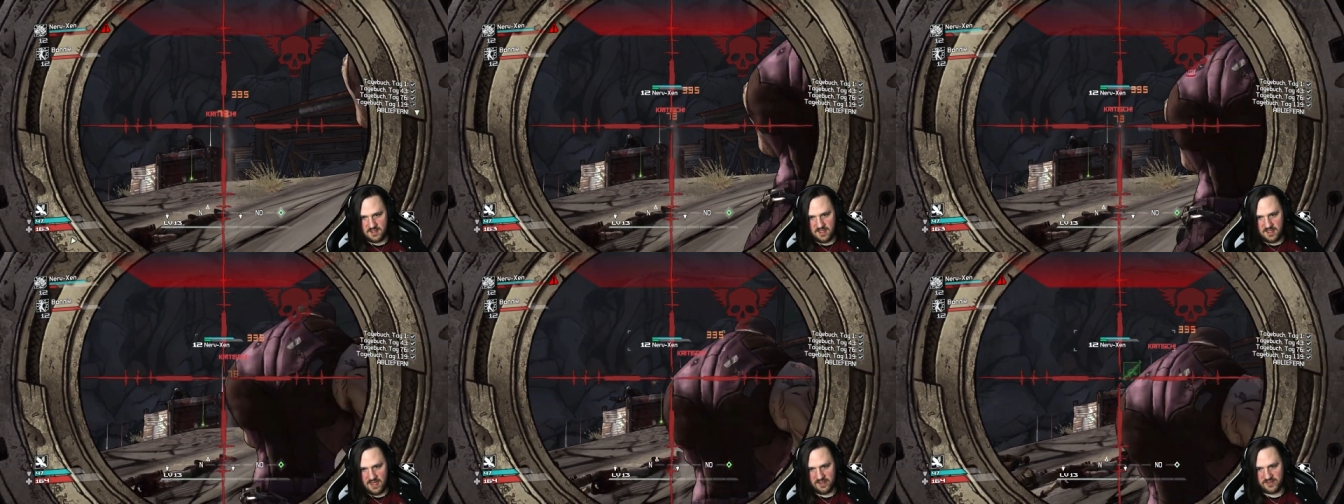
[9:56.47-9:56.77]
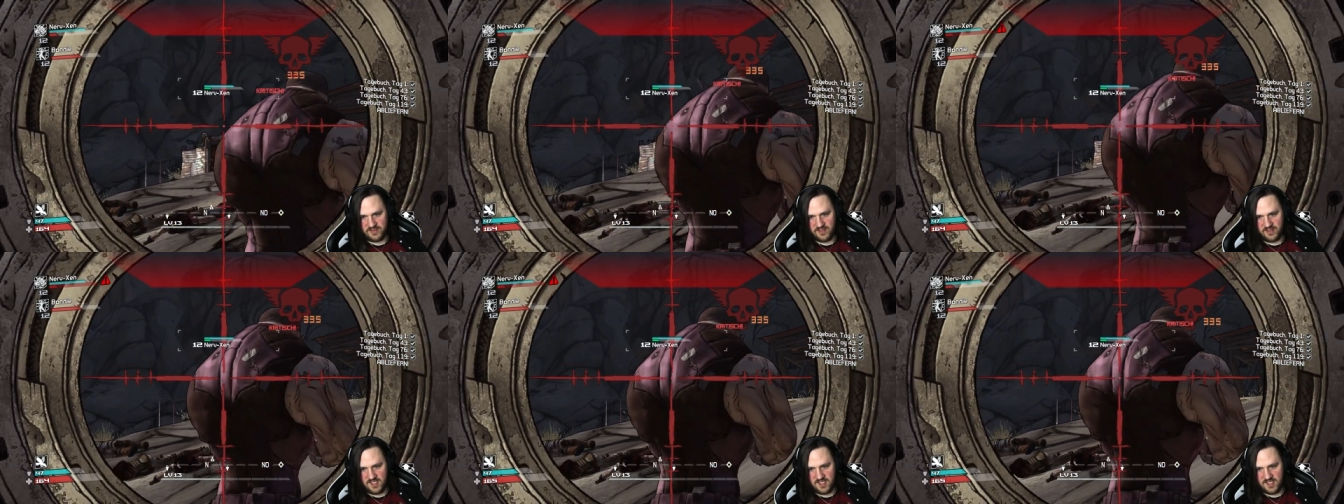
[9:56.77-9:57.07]

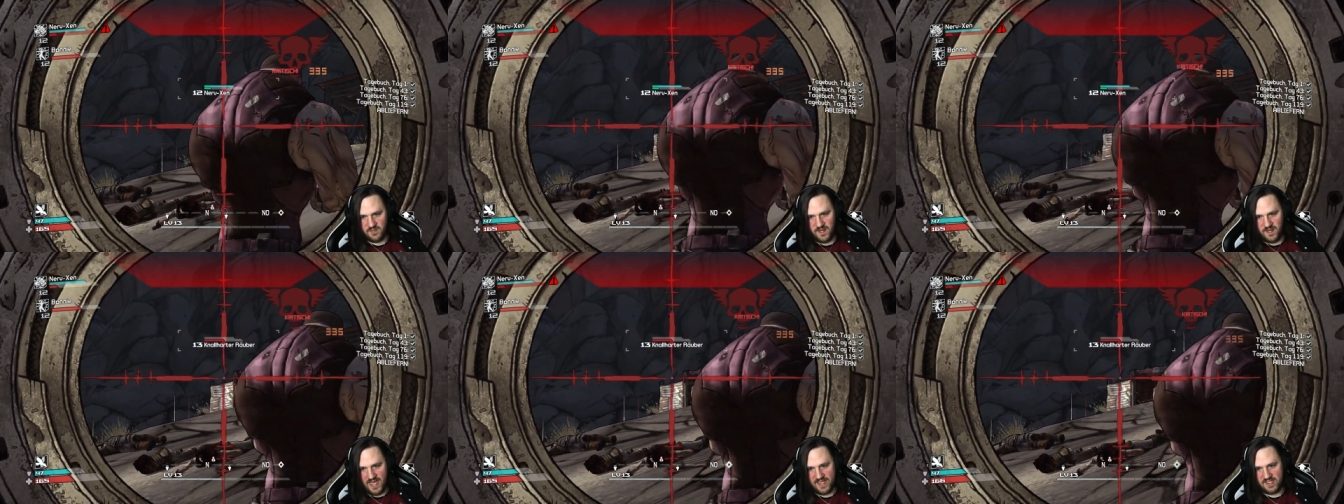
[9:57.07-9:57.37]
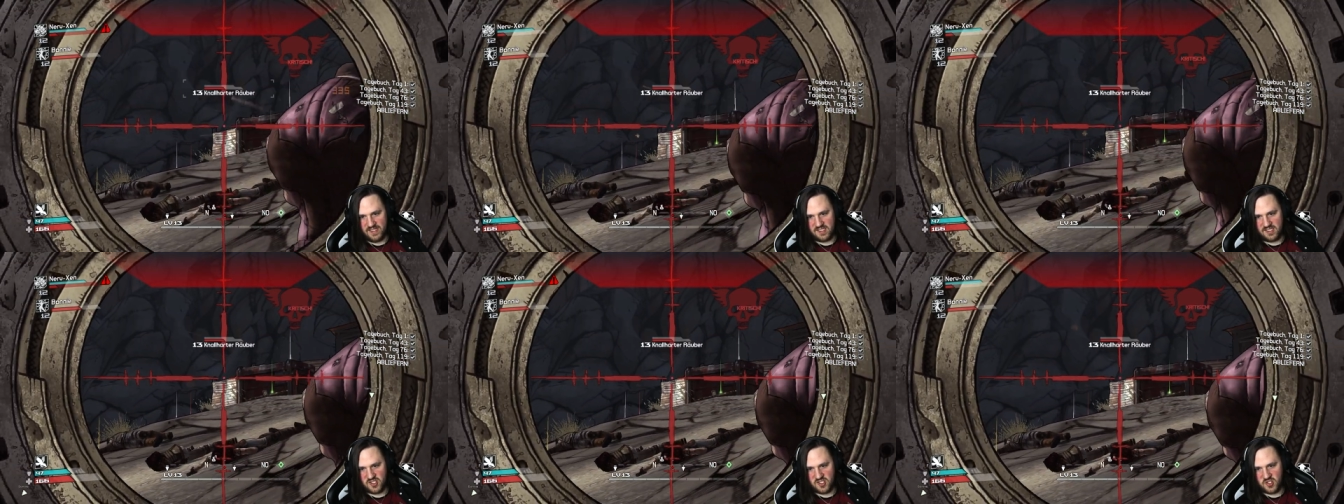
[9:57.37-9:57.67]
Also ich
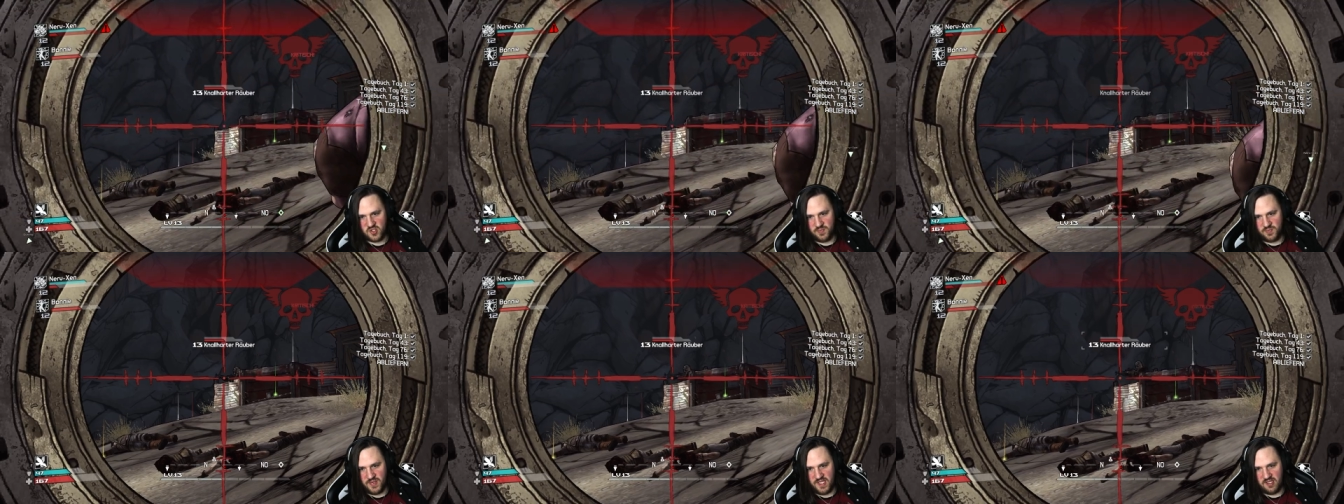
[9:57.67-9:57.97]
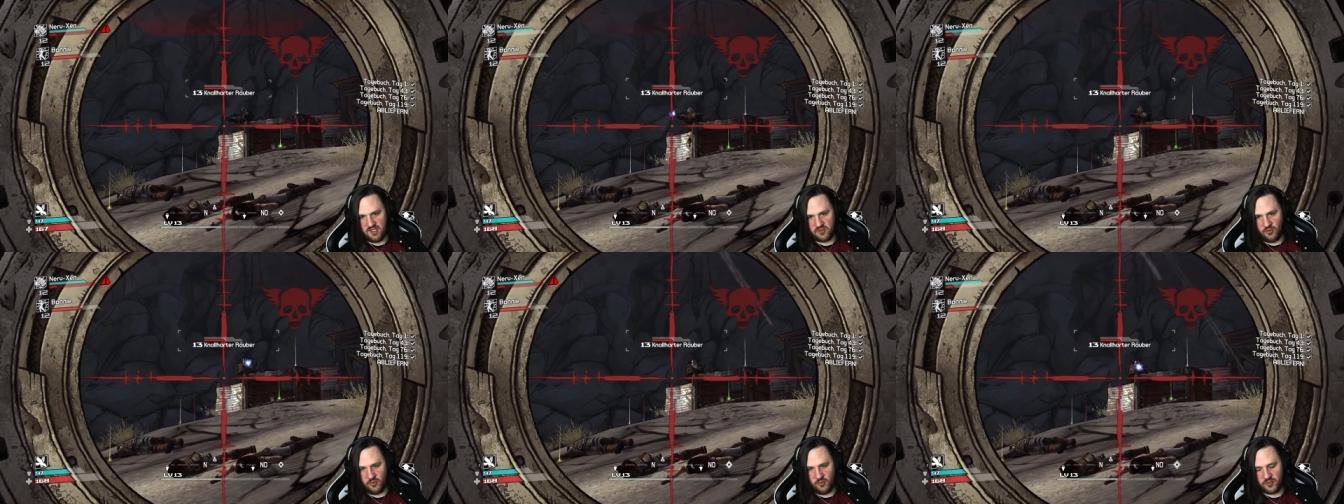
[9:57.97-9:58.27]
meine, das Spiel
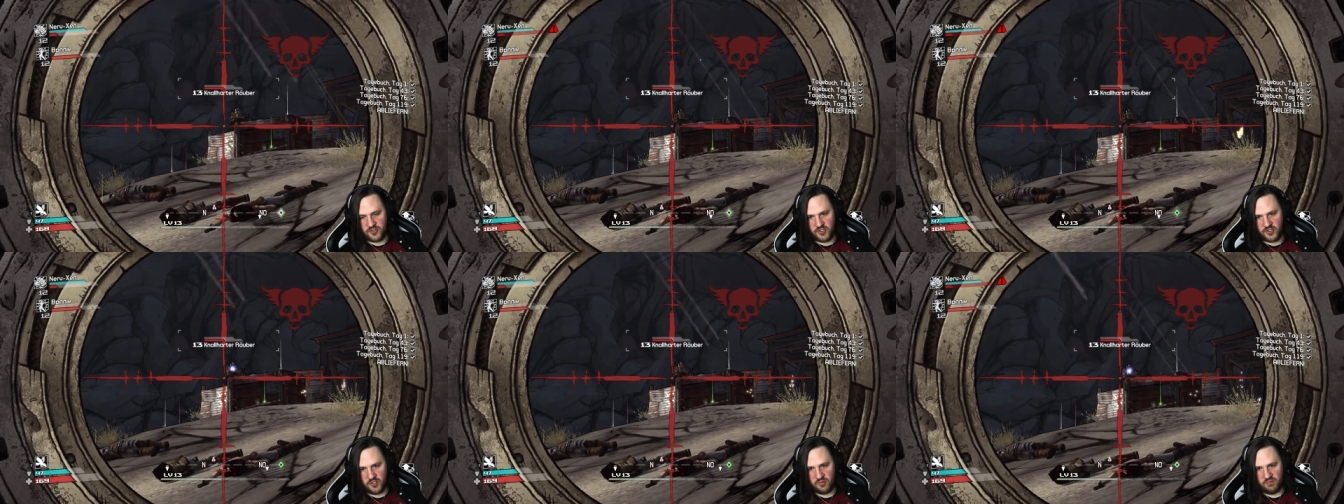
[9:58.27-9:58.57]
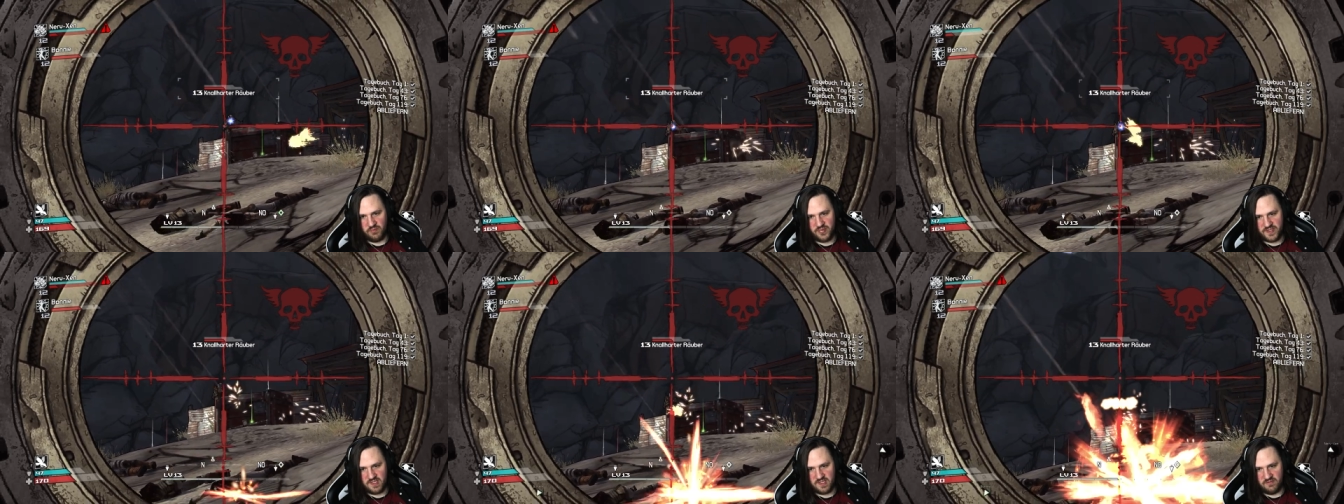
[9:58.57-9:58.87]
guckt schon ein
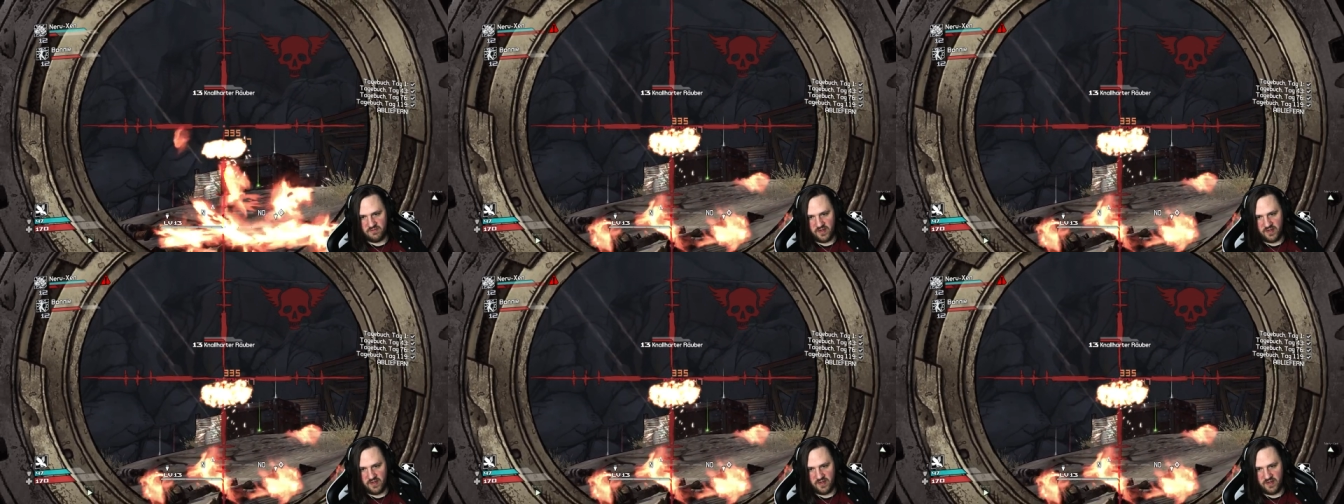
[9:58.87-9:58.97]
bisschen,